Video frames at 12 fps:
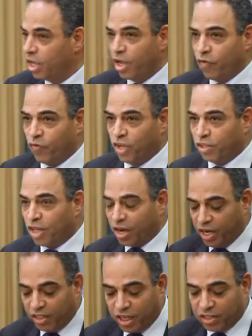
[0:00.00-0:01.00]
في إطار
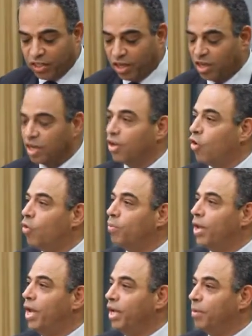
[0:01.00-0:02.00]
إعداد تقريرنا
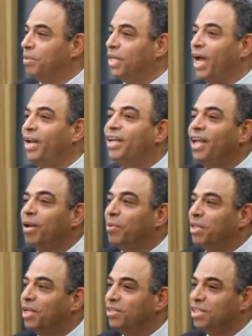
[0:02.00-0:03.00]
قمنا إحنا بتحليل
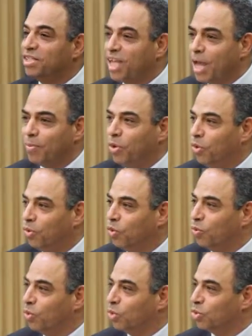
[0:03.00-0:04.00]
مدى التزام
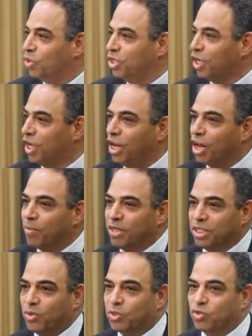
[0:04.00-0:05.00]
الحكومة الأردنية خلال أربع
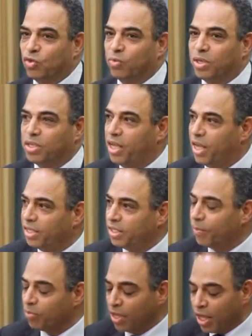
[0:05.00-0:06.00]
سنوات الماضيات
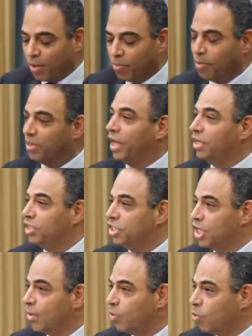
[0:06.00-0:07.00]
بمدى
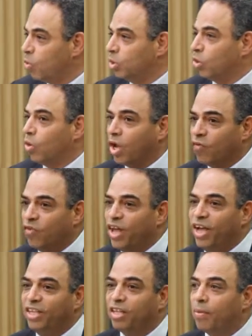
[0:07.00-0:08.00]
التزامه وتوقفنا
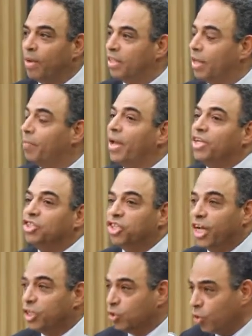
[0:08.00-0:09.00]
عندما تم
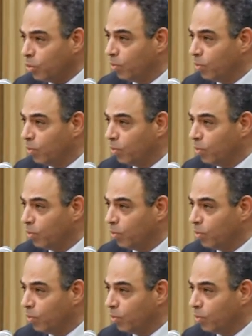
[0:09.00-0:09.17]
إنجازه